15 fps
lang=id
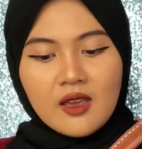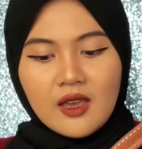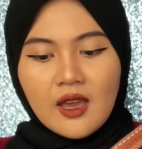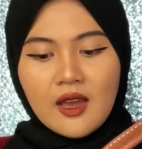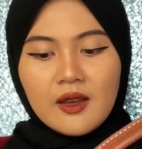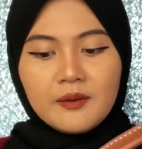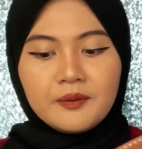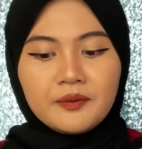
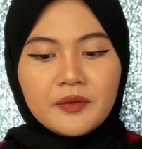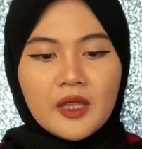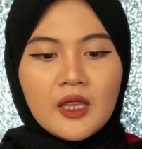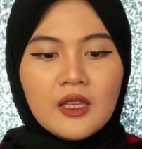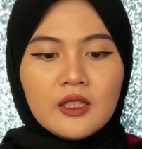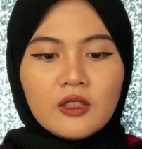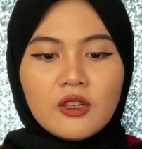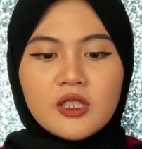ya
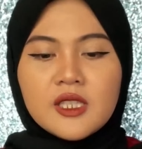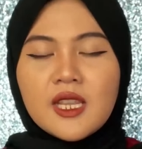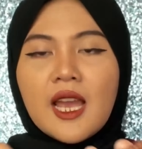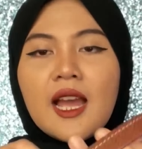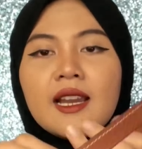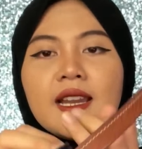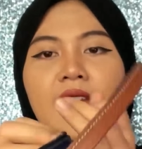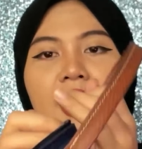terus
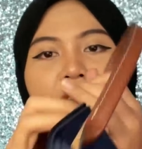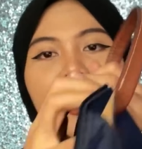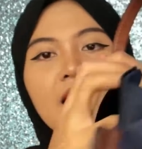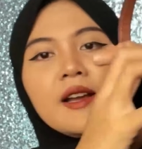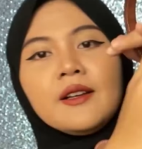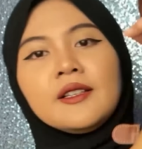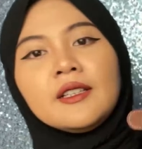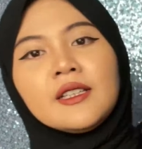dia ada
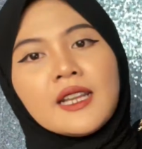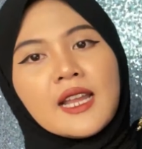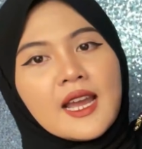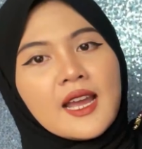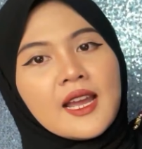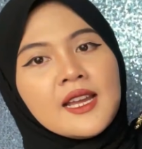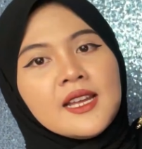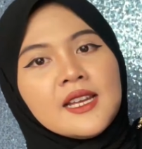nah
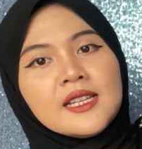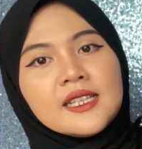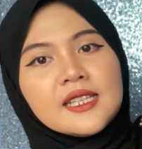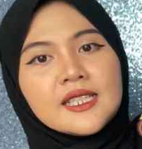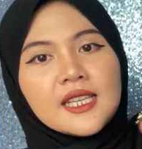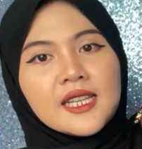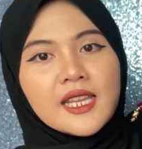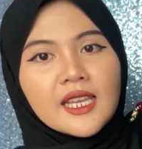di
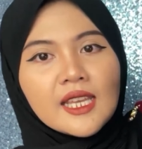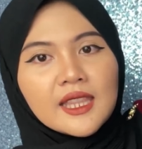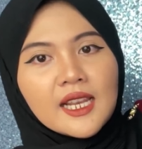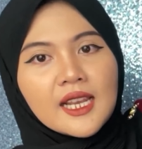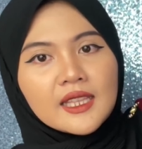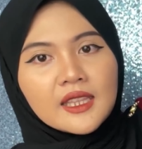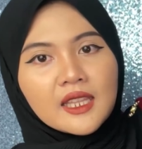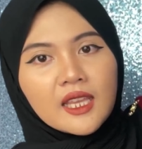sini kita
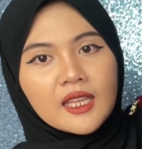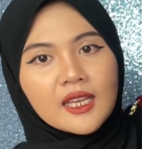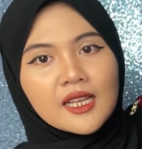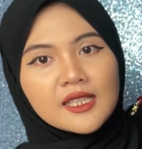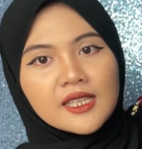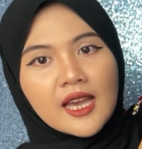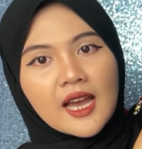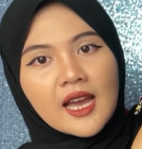lihat kayak gini
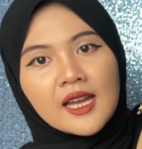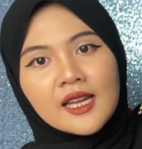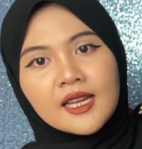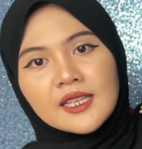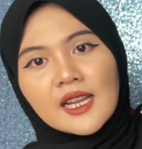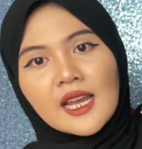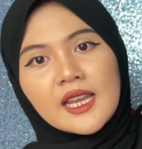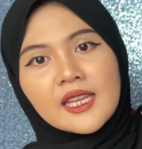aja ya
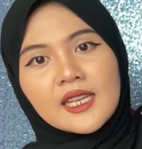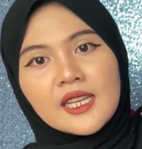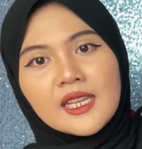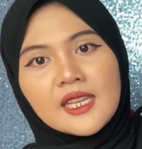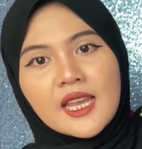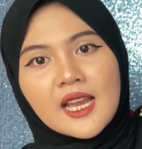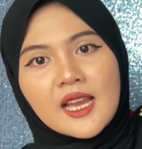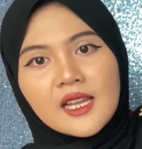nah ini
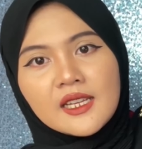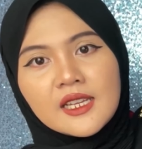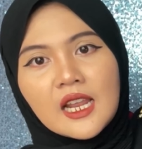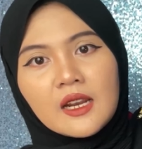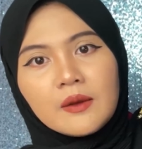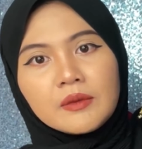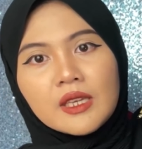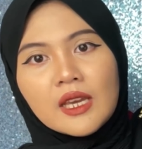dia
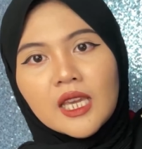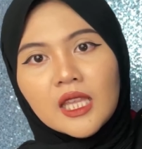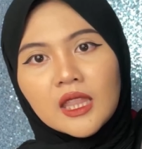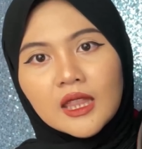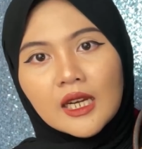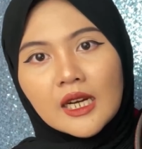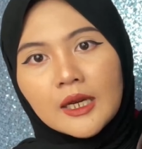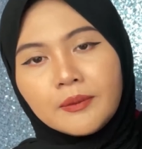dalamnya
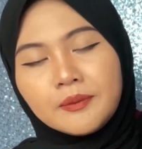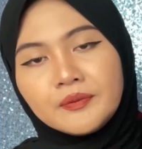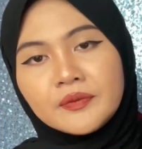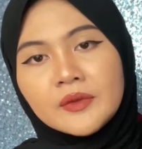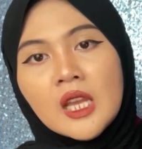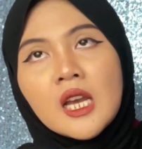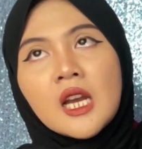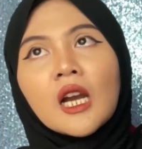hitam
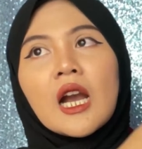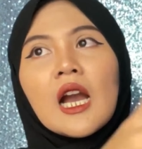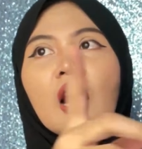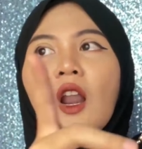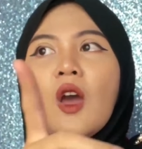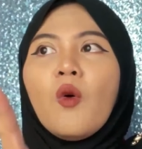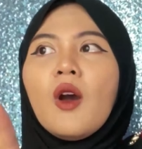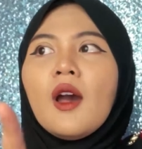
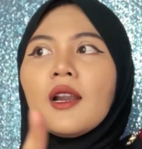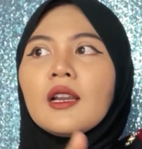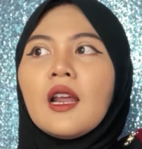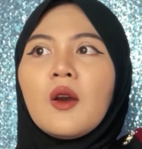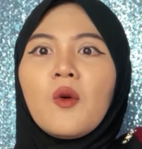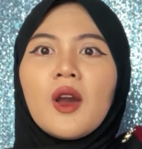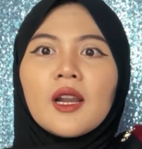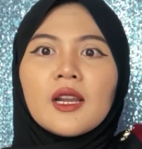kalau
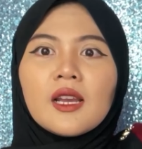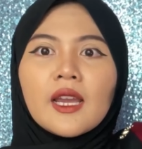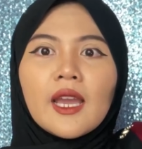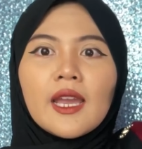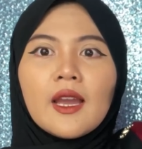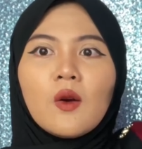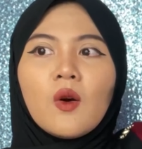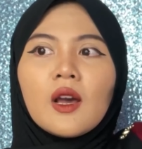warna-warna
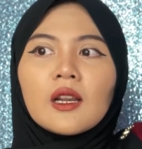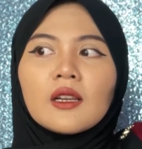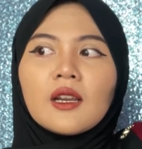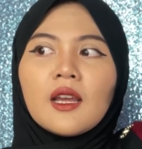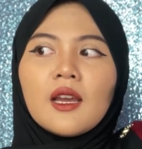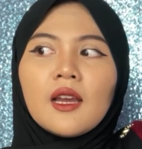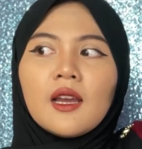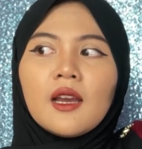kayak
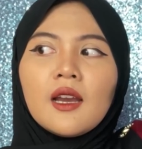warna